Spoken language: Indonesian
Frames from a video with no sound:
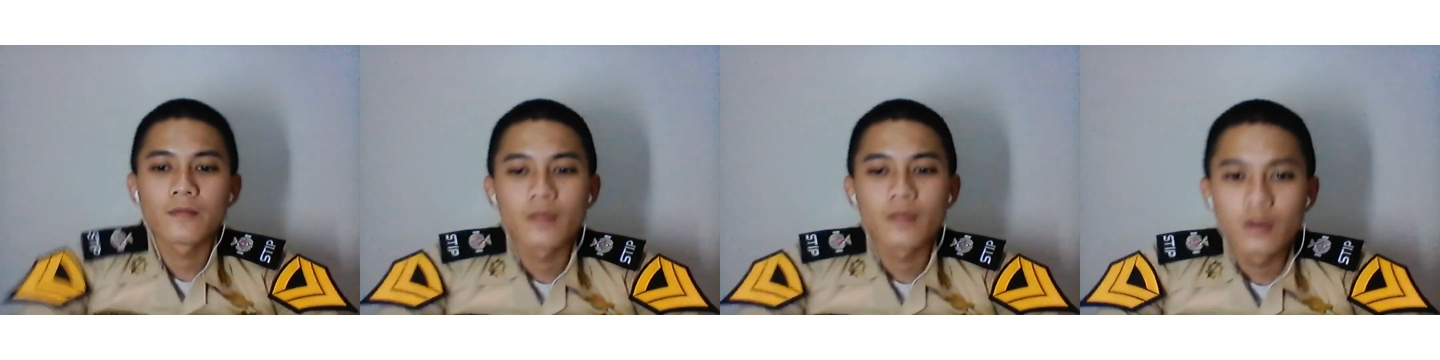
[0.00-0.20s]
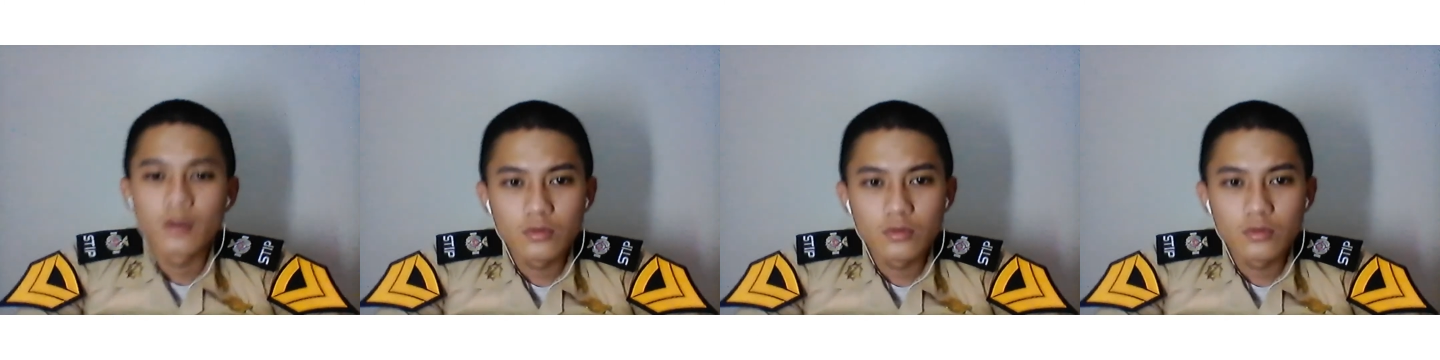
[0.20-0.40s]

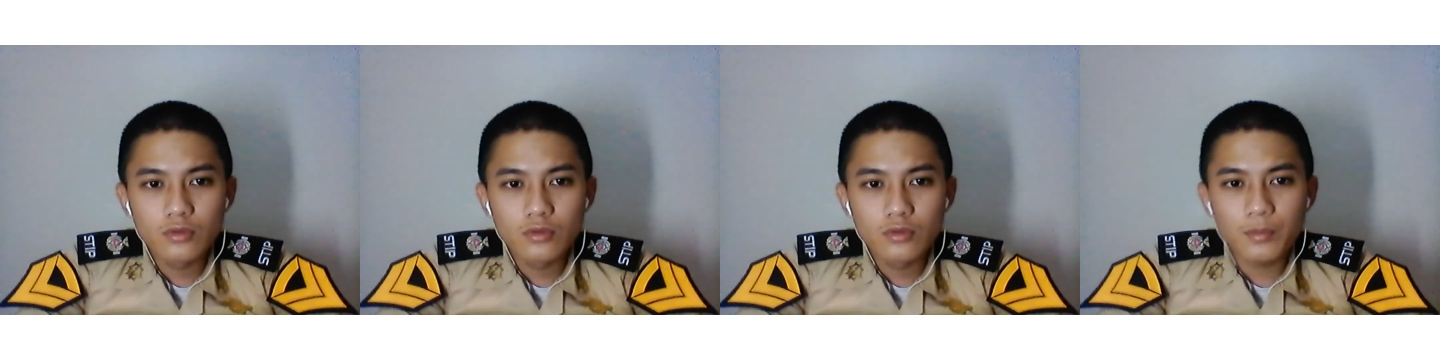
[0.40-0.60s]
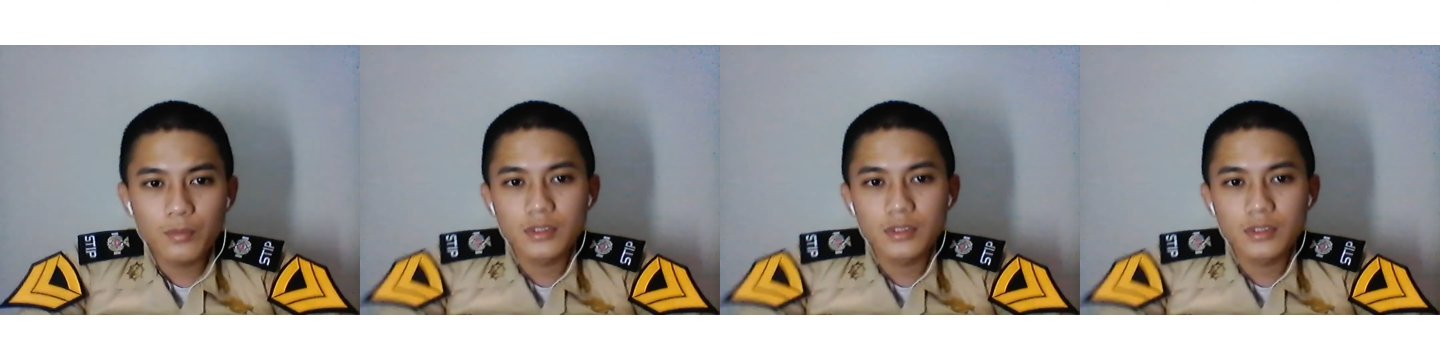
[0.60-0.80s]
Untuk
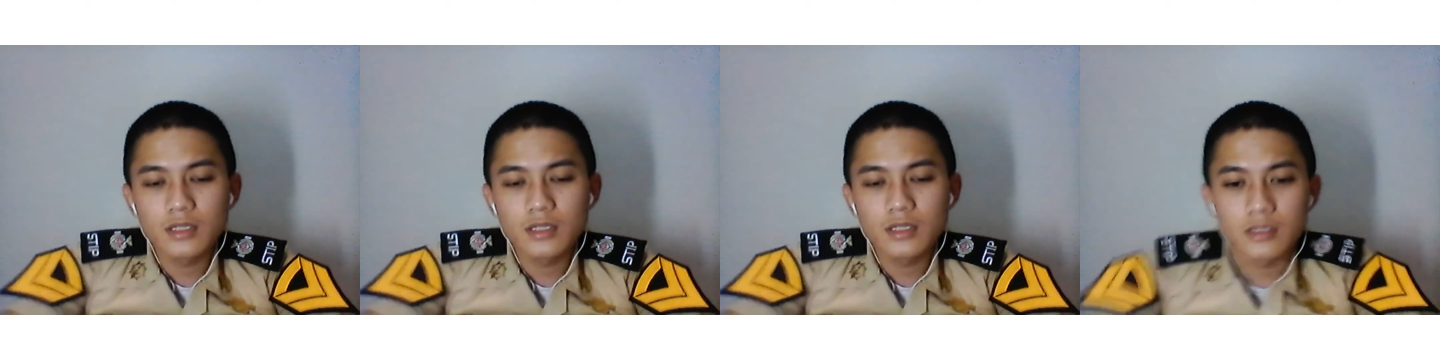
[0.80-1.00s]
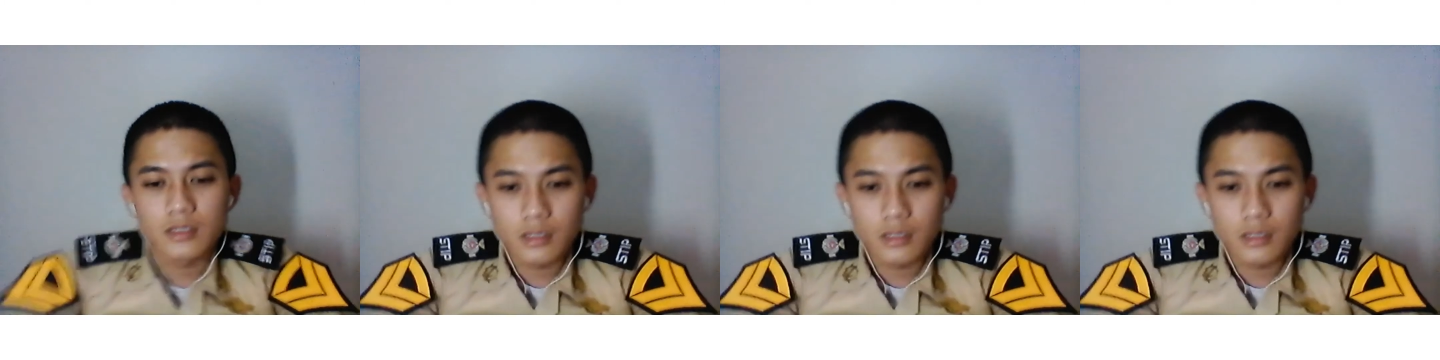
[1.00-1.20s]
penjelasan
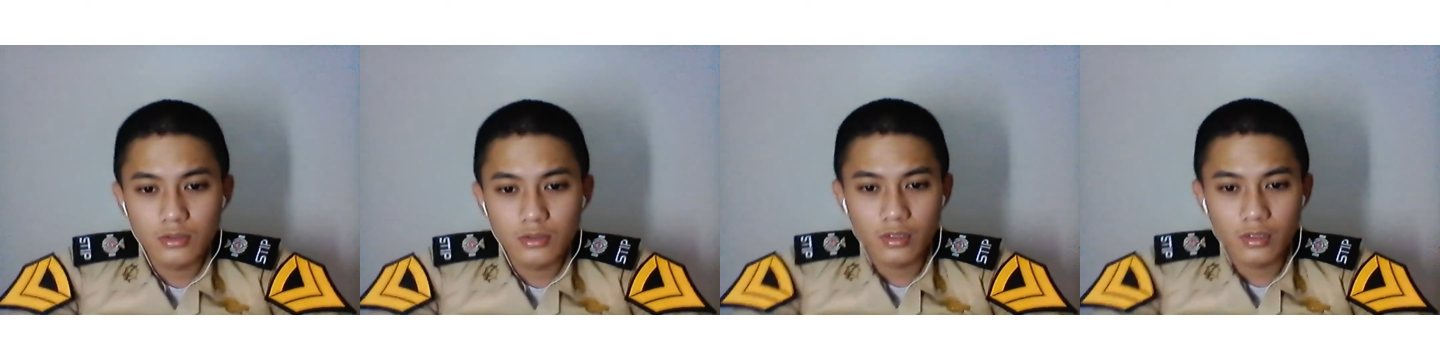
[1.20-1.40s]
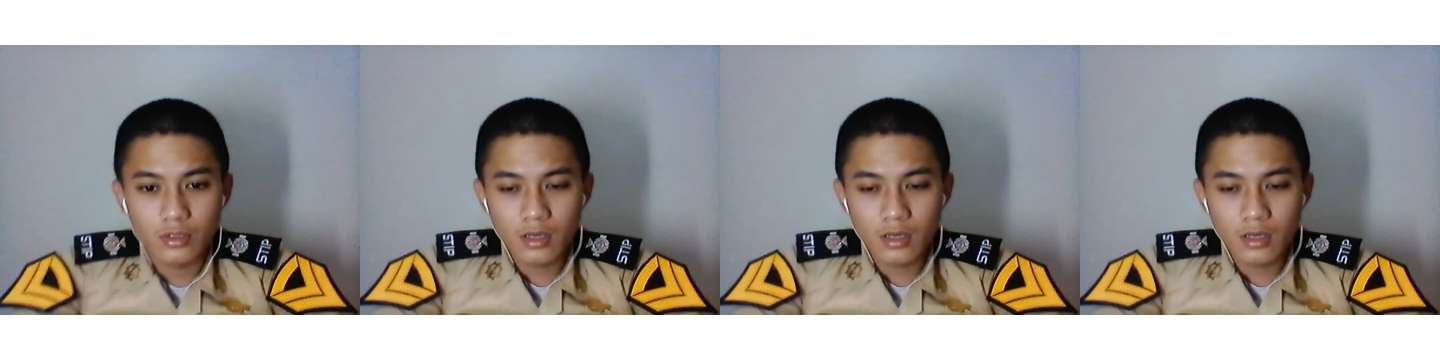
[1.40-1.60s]

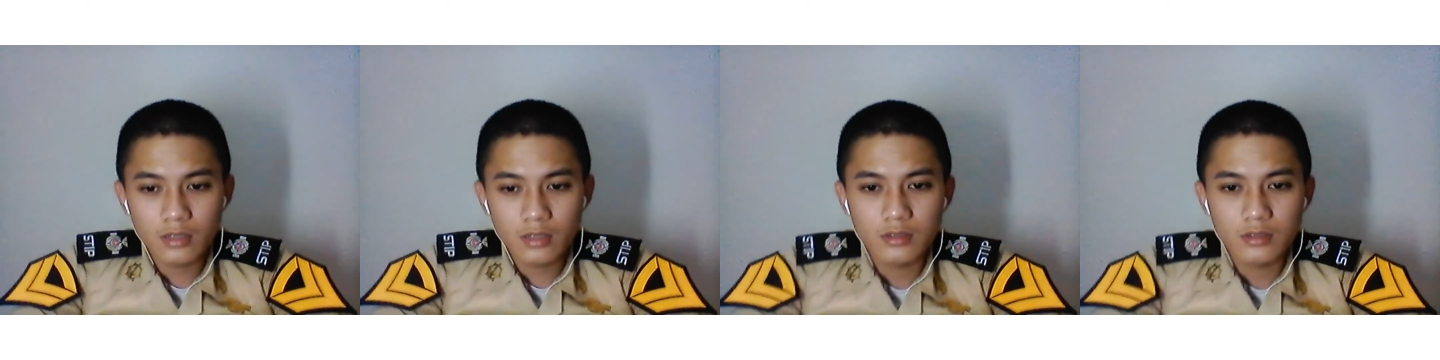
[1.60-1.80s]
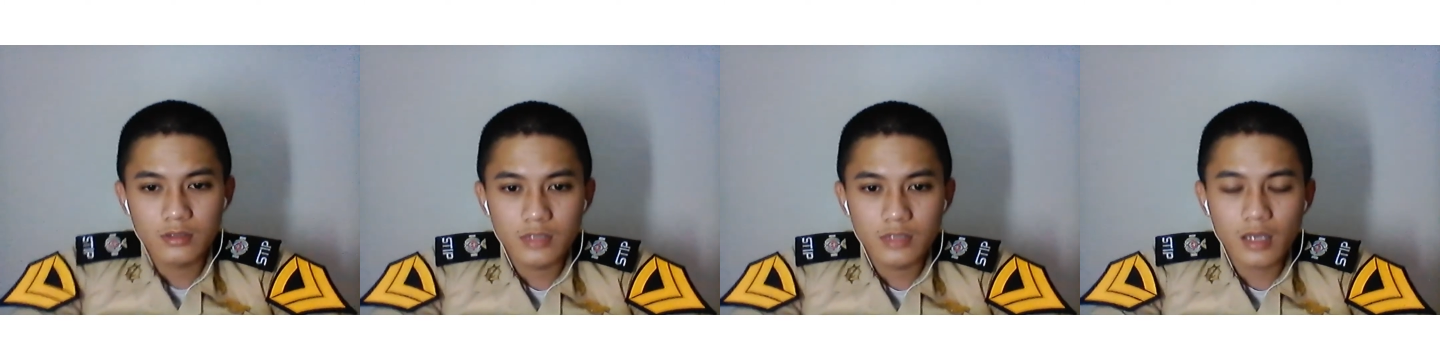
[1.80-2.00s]
selanjutnya,
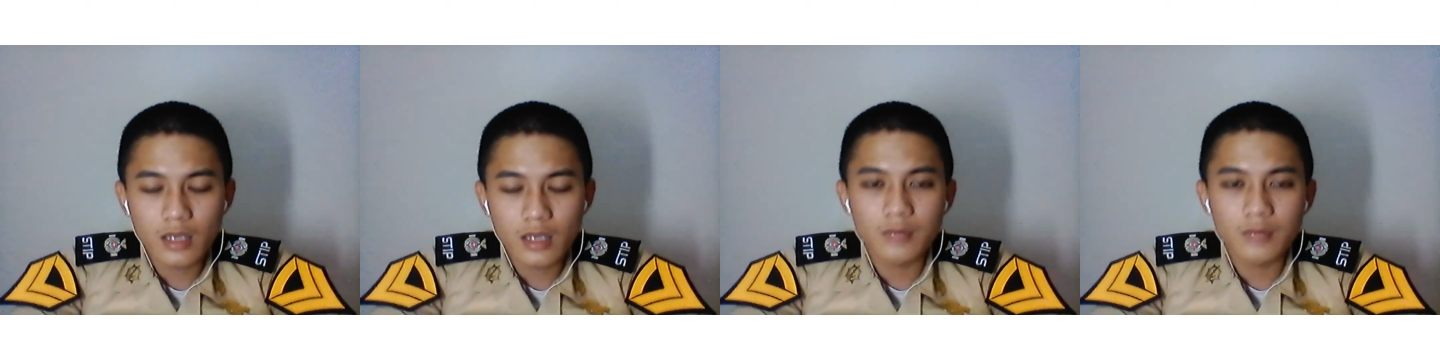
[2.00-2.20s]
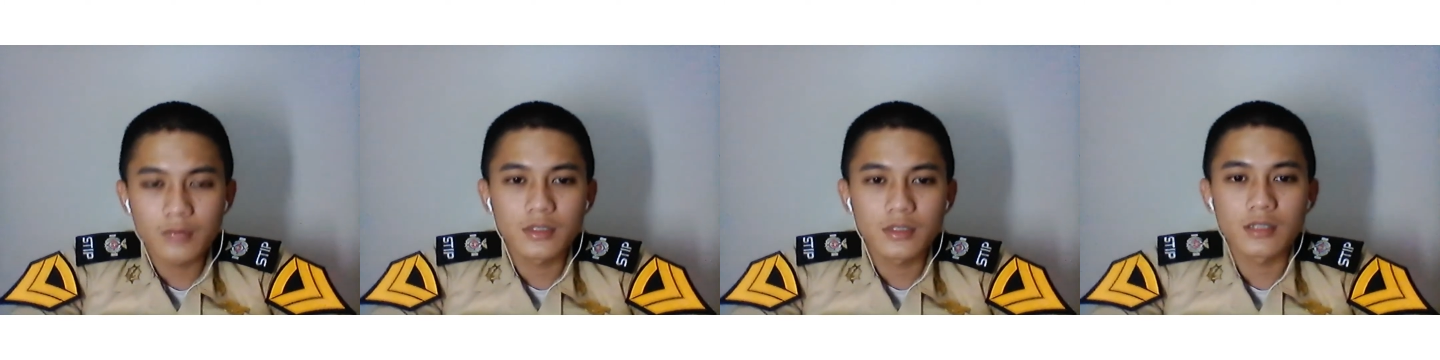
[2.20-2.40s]
saya akan
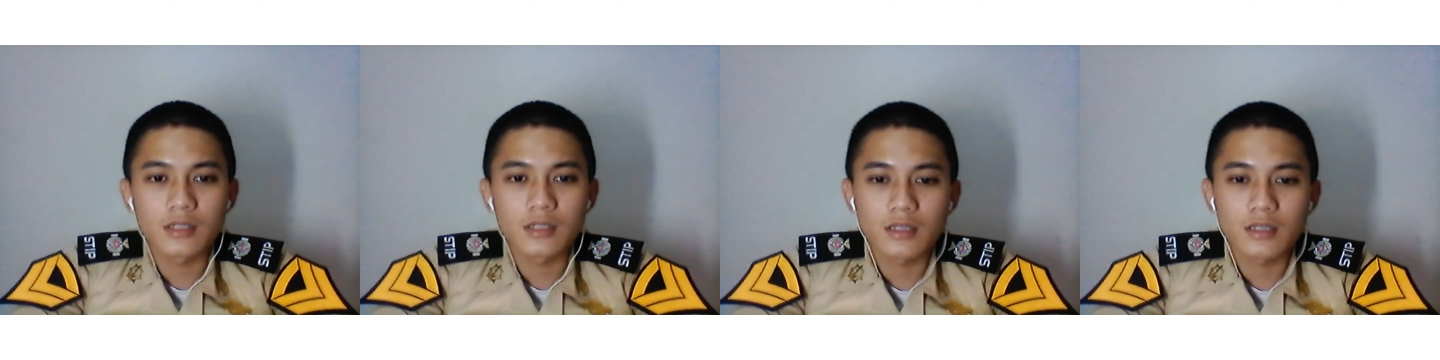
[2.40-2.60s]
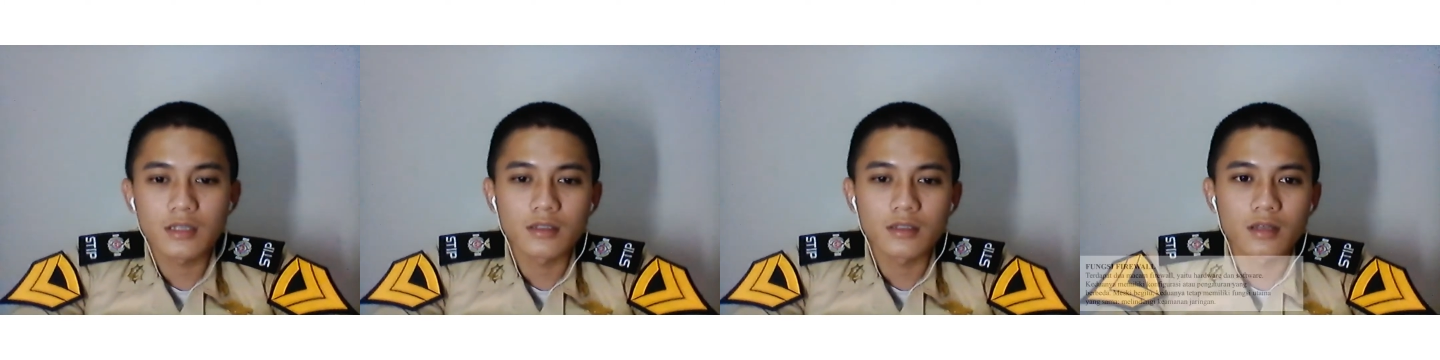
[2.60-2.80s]
menjelaskan
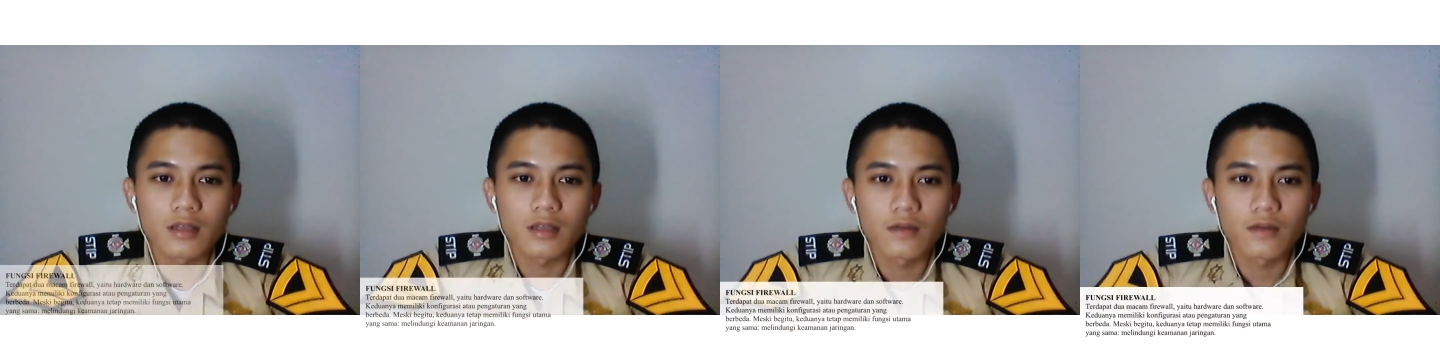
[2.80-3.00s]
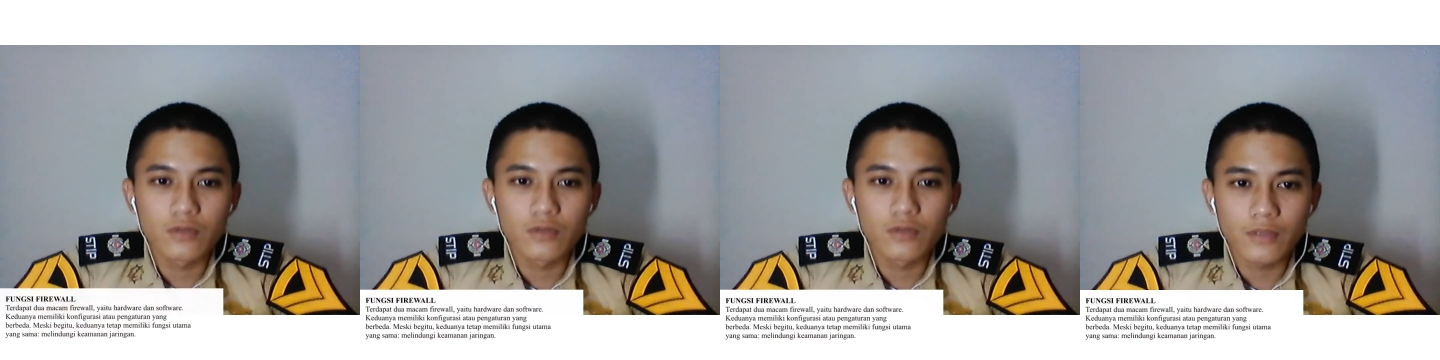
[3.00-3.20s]
tentang
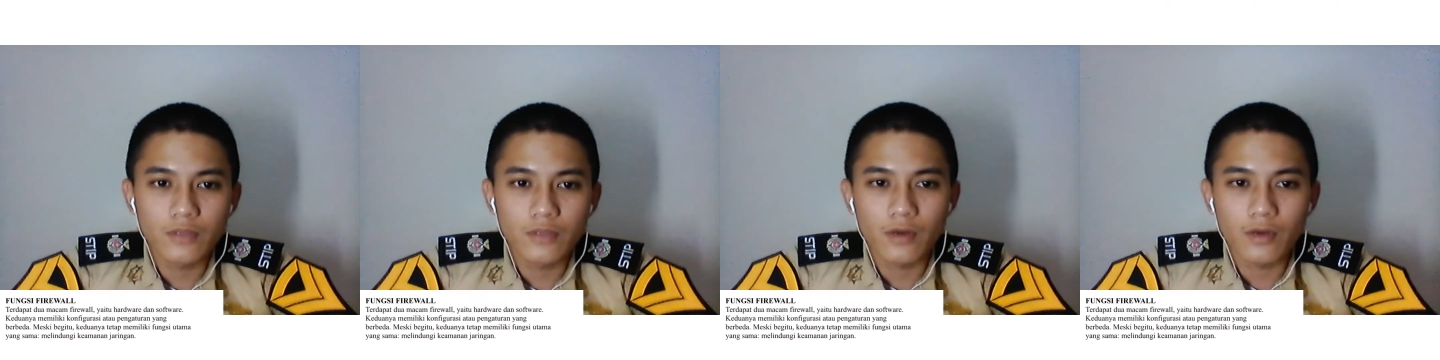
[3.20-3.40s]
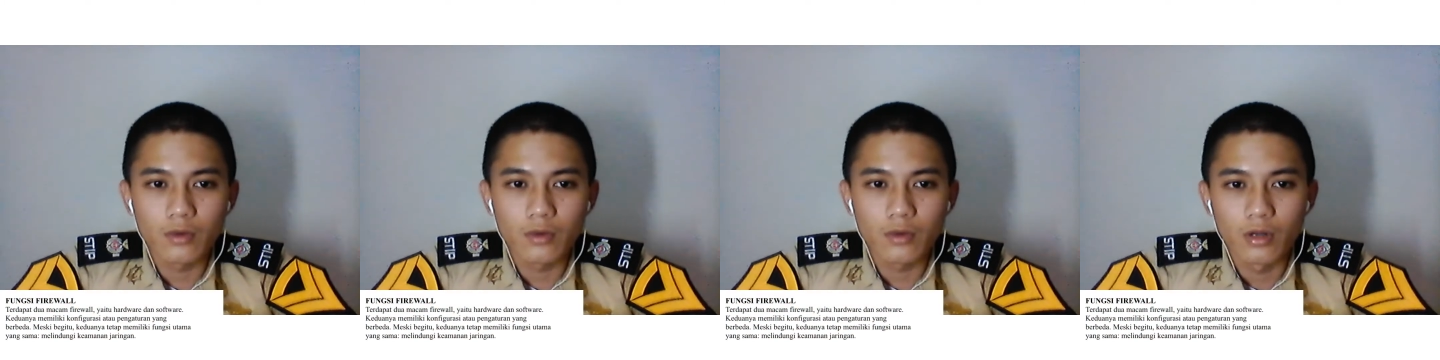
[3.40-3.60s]
fungsi
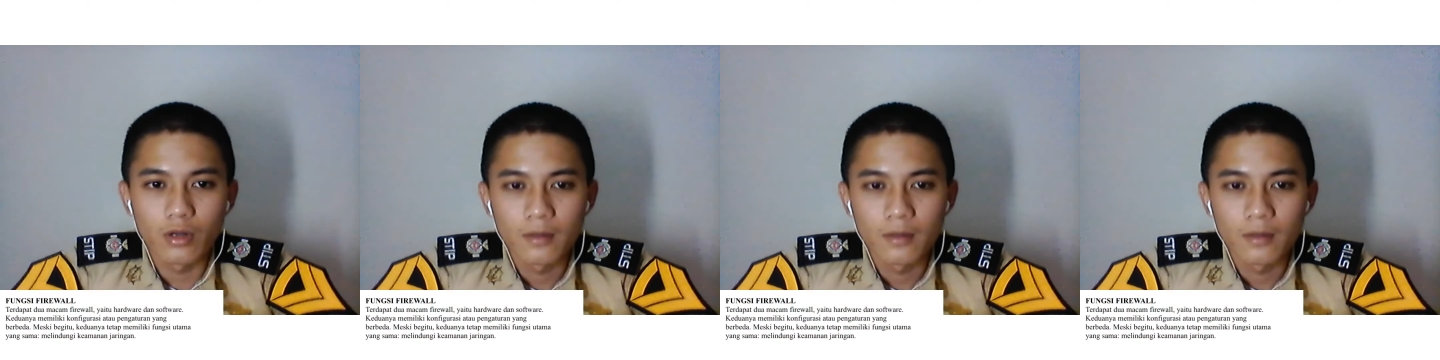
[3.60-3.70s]
firewall.